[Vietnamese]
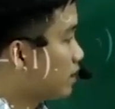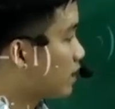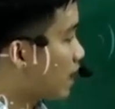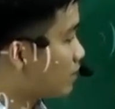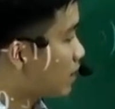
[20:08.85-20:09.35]

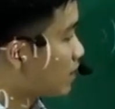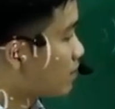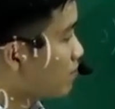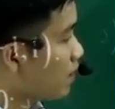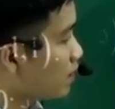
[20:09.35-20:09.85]
Thì các em thấy
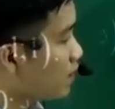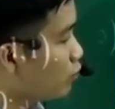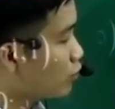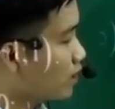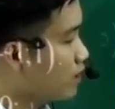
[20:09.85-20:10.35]
nghịch biến khi
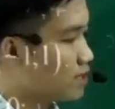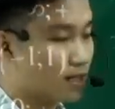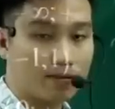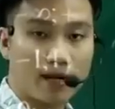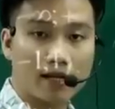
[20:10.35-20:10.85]
mũi tên đi
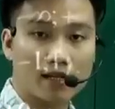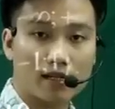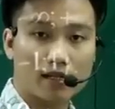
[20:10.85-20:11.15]
gì các bạn?